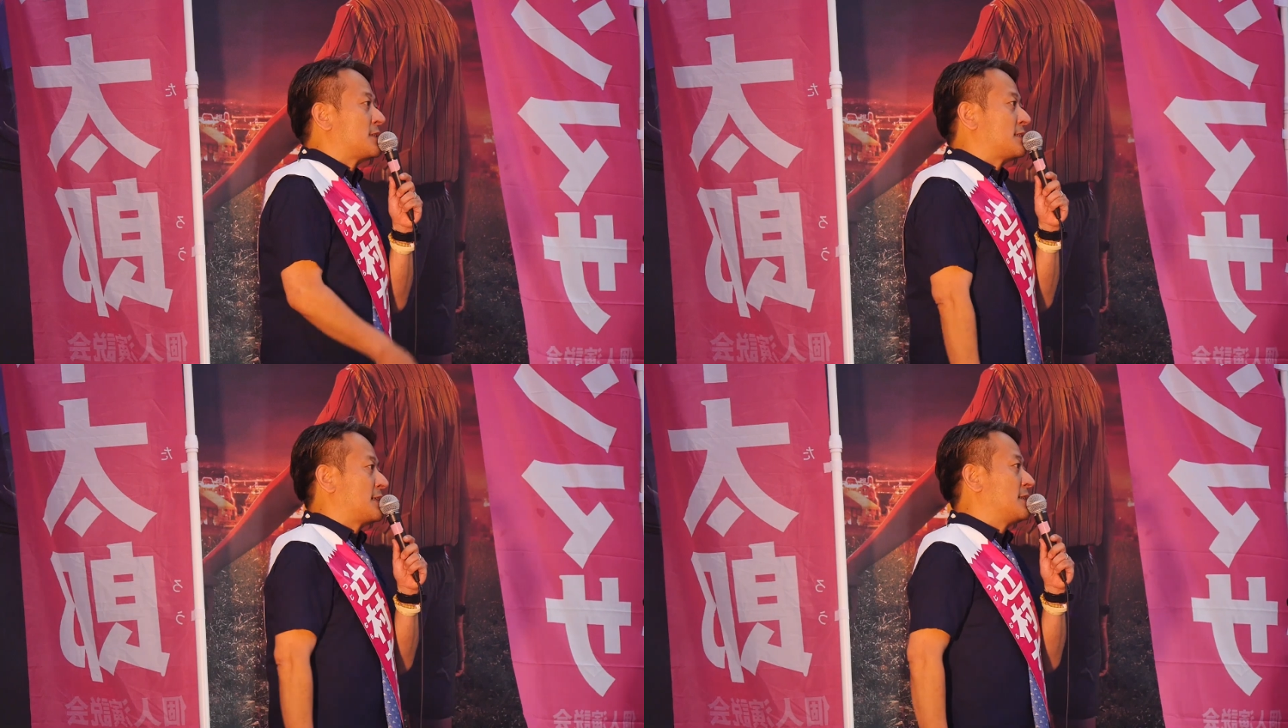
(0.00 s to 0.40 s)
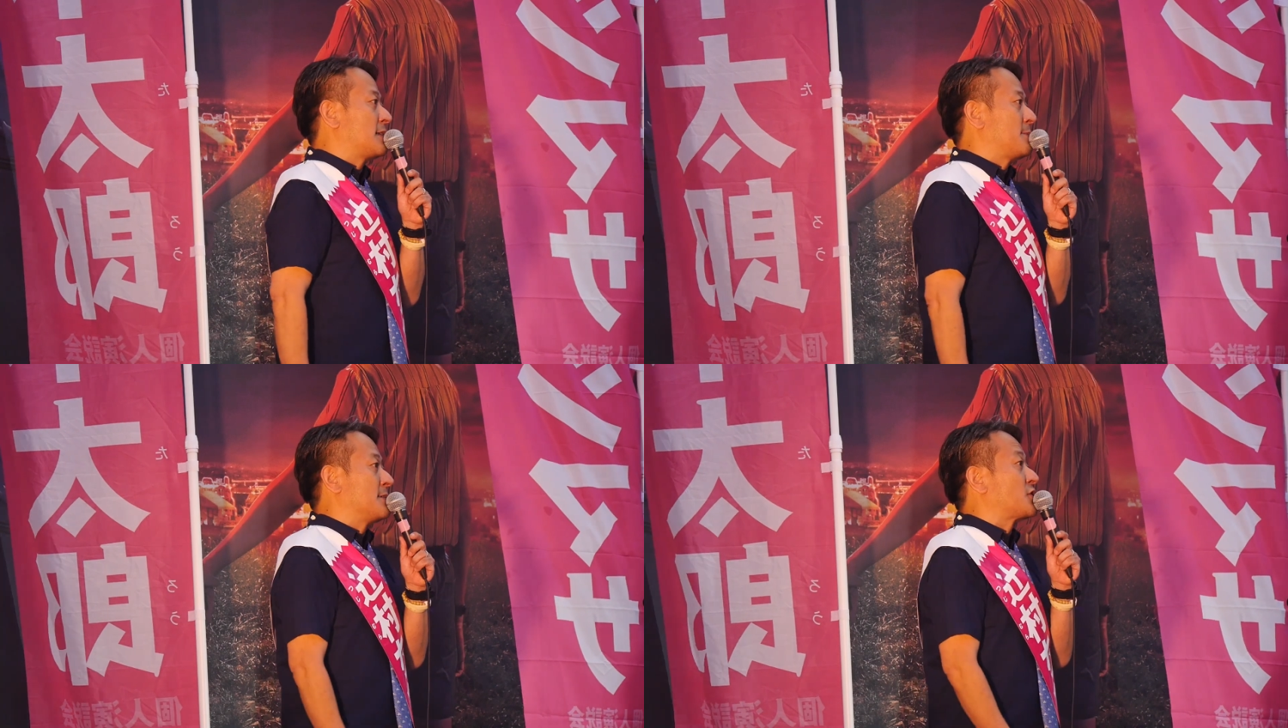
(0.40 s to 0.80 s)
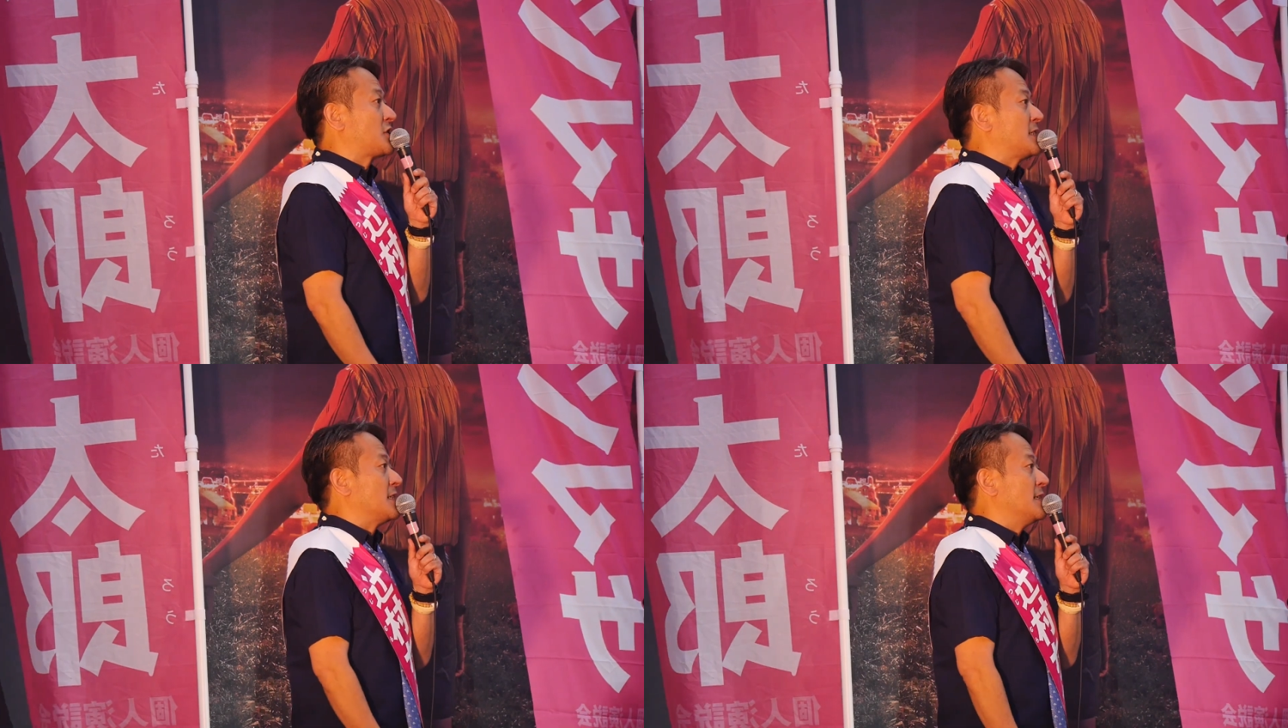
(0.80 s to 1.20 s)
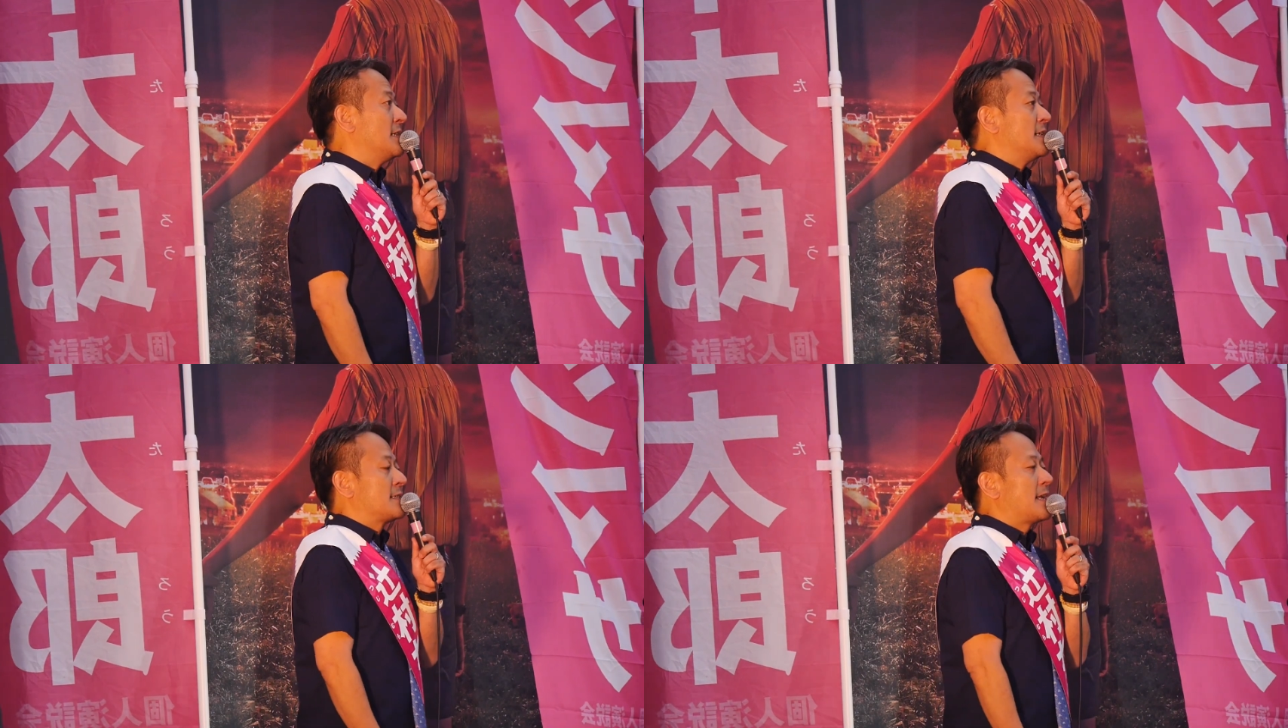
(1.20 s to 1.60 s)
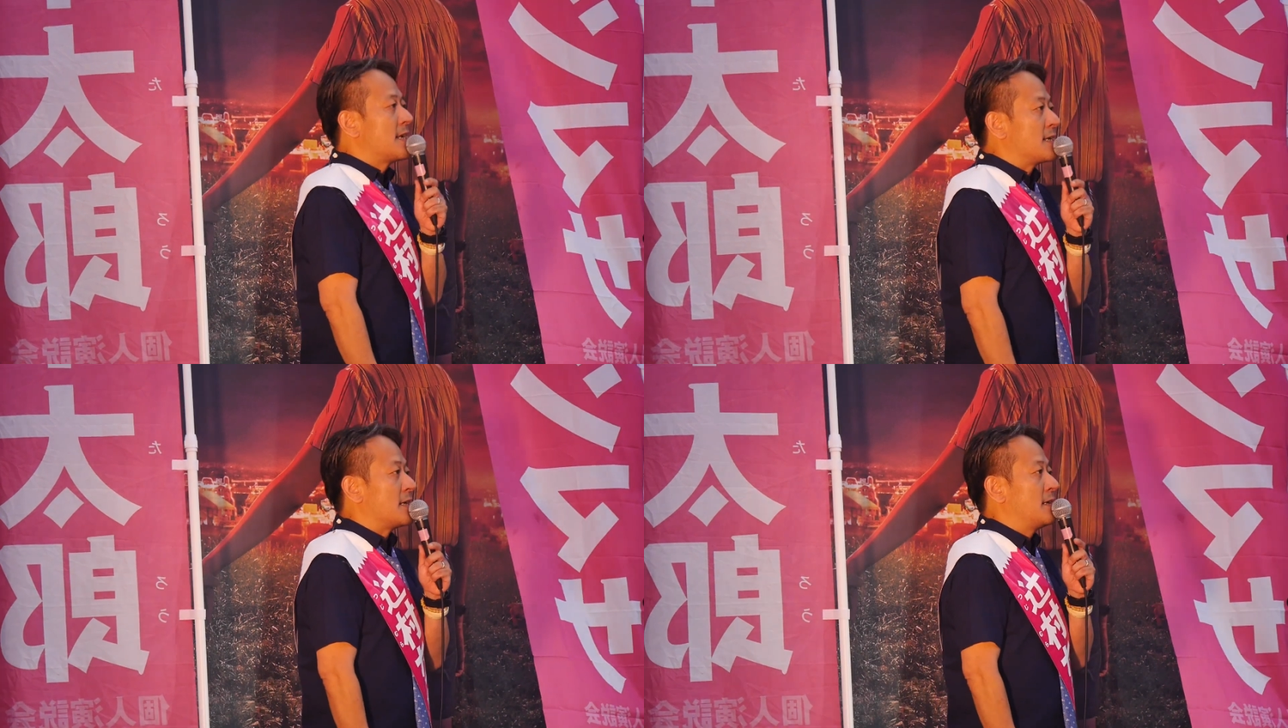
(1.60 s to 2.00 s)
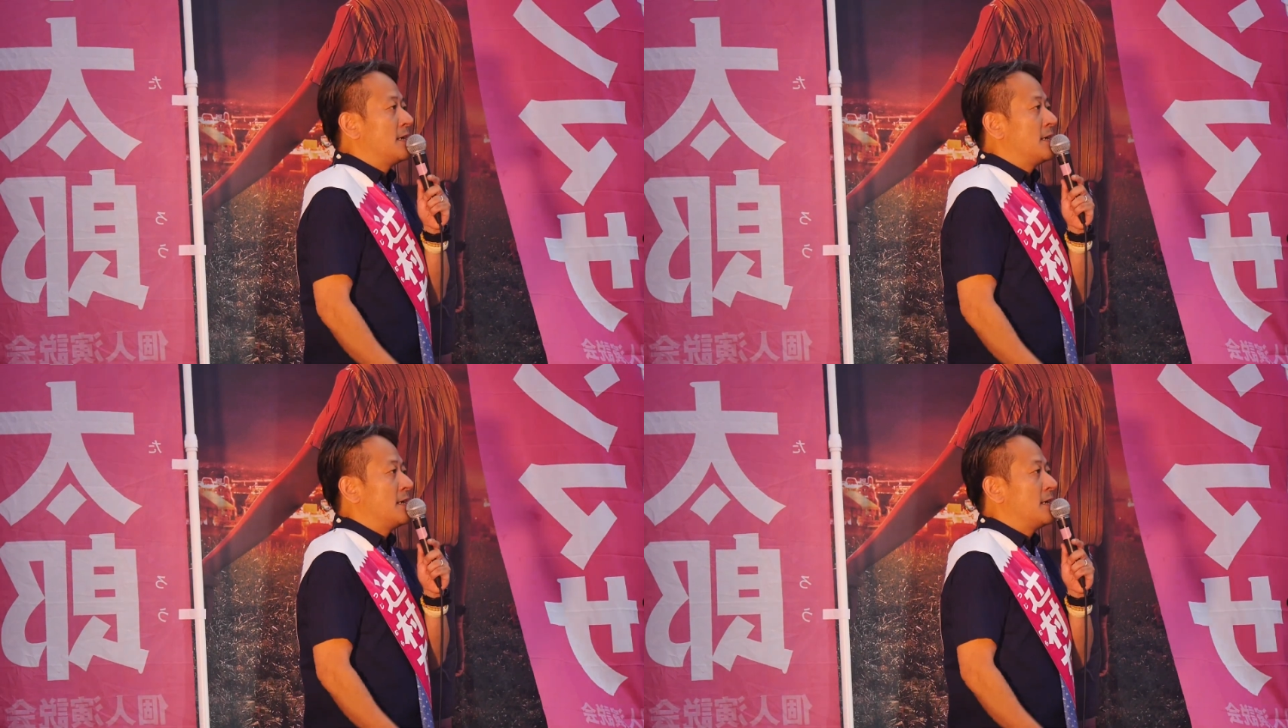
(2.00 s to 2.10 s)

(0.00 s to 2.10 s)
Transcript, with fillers: 実現できますしさらに